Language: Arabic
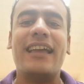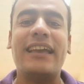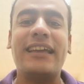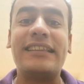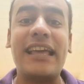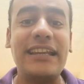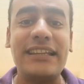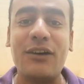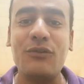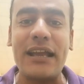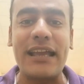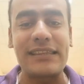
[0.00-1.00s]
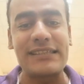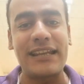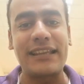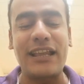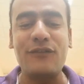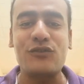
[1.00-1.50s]
آه، تاني دولة كانت
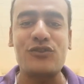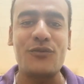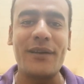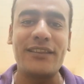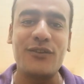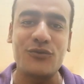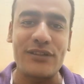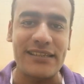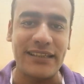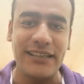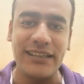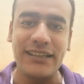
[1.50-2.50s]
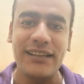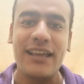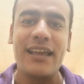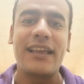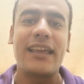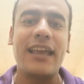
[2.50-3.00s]
سنة 1992
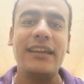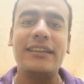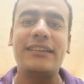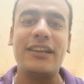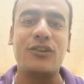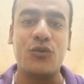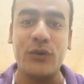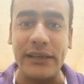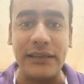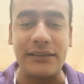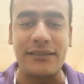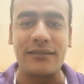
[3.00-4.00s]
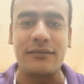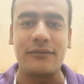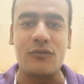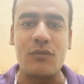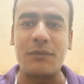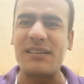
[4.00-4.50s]
كانت الكويت
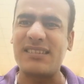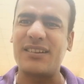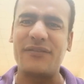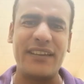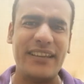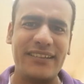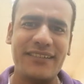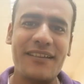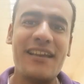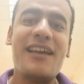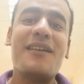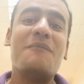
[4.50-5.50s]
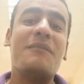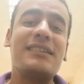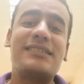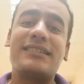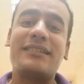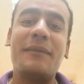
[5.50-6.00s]
امال مصر فين؟
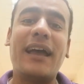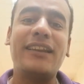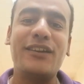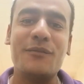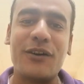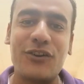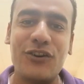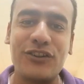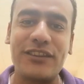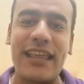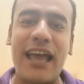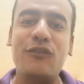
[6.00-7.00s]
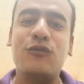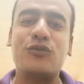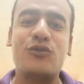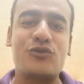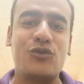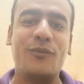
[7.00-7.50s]
مصر مع الامارات
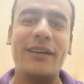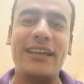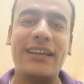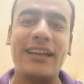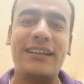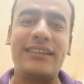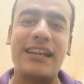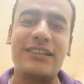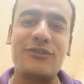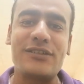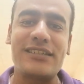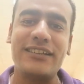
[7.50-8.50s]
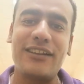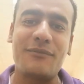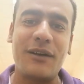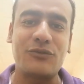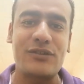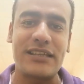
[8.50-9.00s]
1993
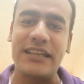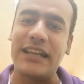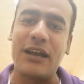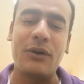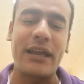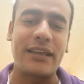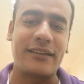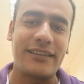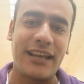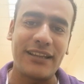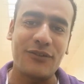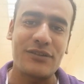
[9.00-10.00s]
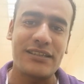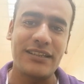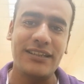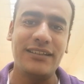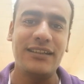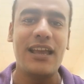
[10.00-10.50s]
94 اواخر
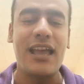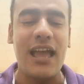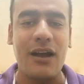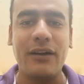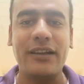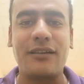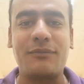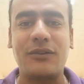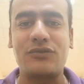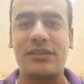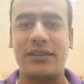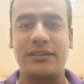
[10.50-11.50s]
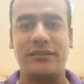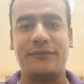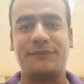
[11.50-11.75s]
93 اوائل 94